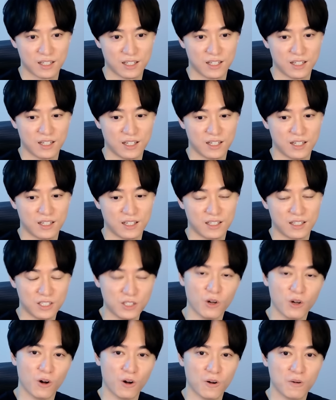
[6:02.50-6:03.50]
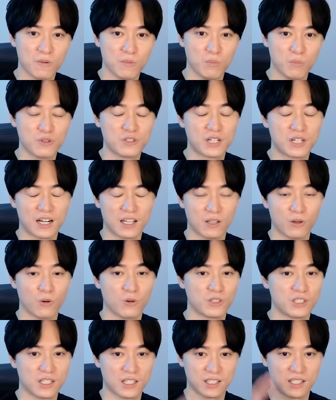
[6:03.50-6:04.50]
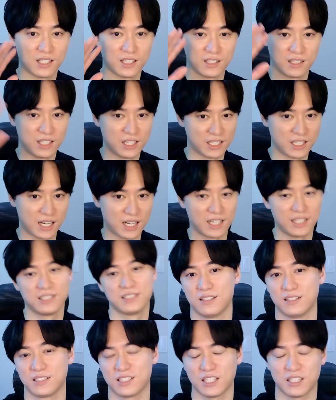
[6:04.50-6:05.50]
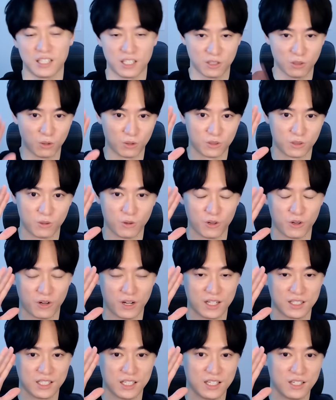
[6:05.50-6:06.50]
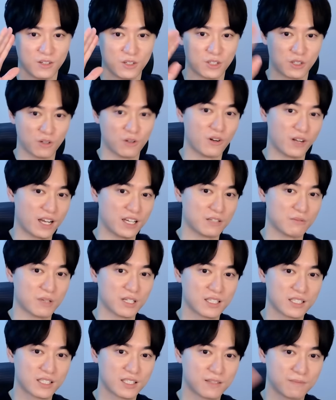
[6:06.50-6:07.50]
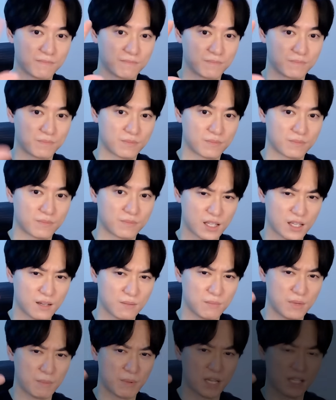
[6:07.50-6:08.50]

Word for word: えー、以上、僕からのお知らせでした。チャンネル登録、高評価ぜひよろしくお願いします。バイバ